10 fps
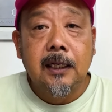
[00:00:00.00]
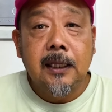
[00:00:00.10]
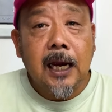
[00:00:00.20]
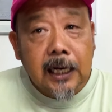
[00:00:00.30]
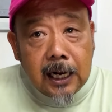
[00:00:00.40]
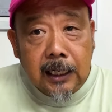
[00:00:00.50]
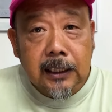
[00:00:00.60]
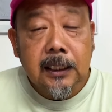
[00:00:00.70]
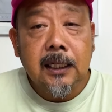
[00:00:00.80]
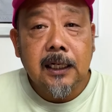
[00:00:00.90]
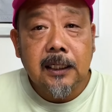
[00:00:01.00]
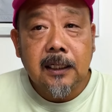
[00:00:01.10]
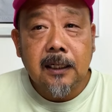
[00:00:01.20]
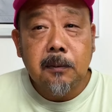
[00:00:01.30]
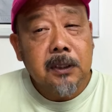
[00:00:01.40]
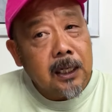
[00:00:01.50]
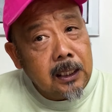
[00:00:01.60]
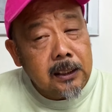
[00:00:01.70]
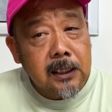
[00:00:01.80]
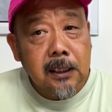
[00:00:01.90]
体感いただいて、あ、もう武
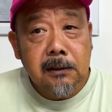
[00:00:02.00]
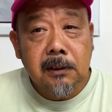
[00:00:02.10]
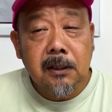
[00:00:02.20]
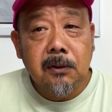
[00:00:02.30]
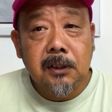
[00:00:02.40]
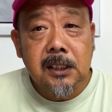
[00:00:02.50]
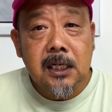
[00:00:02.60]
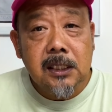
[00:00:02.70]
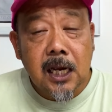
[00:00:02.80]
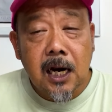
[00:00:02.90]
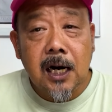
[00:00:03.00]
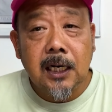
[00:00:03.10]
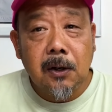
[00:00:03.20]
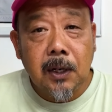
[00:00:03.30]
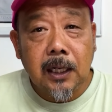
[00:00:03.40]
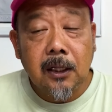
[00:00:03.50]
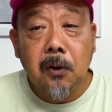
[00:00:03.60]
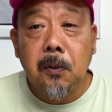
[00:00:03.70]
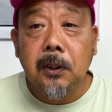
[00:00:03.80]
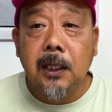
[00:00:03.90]
田さん言うてんのこれ全然柔らかいな、俺って
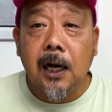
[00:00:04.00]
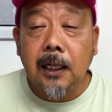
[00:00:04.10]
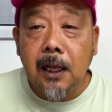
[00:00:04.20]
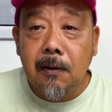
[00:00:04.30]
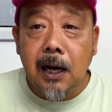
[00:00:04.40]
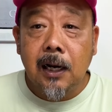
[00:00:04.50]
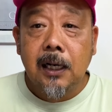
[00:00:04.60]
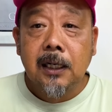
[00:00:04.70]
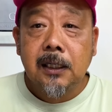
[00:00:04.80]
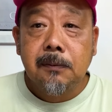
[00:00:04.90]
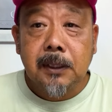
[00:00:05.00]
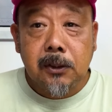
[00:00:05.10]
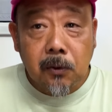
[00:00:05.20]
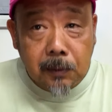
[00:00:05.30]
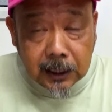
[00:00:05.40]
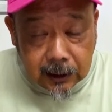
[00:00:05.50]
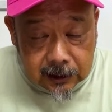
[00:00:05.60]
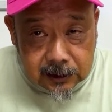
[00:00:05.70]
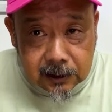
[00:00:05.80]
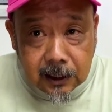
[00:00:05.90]
思った方は、まあ、そこまで
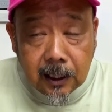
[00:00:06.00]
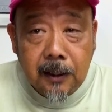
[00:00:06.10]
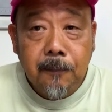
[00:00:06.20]
ですんで、